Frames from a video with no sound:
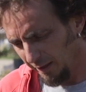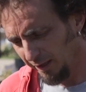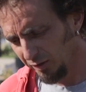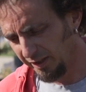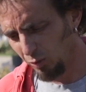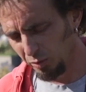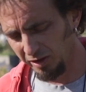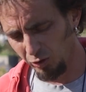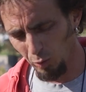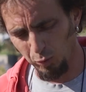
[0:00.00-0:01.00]
Et dans ces
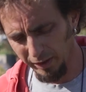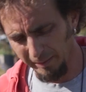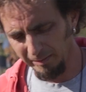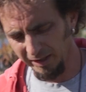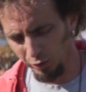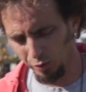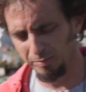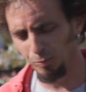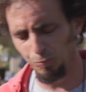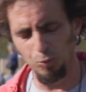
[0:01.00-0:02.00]
conditions, on pourrait même dire que
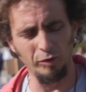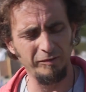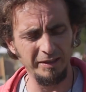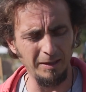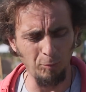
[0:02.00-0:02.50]
on va dire,